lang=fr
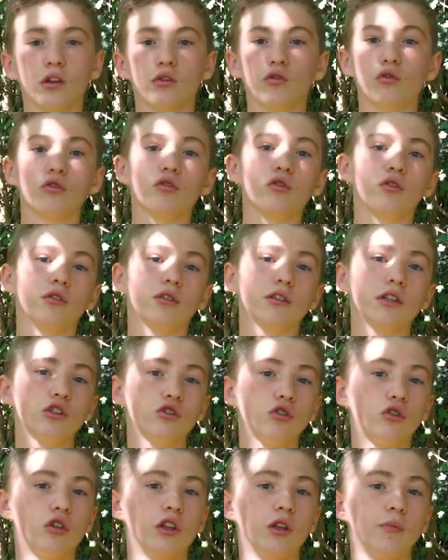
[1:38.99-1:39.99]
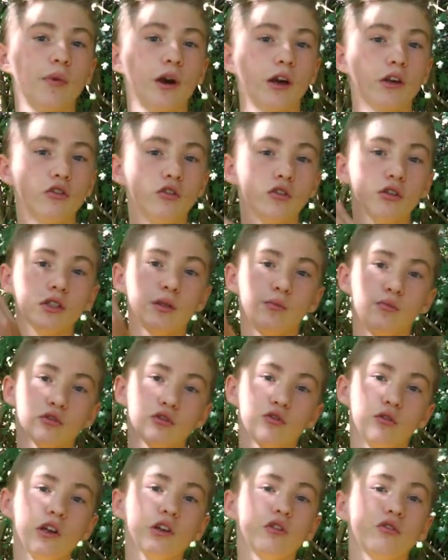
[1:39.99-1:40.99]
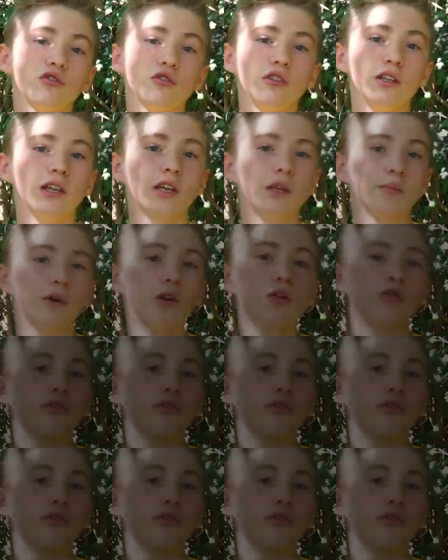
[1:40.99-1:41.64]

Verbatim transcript: Donc euh, ça, je le connais par cœur. C'est pour cela que je n'écris pas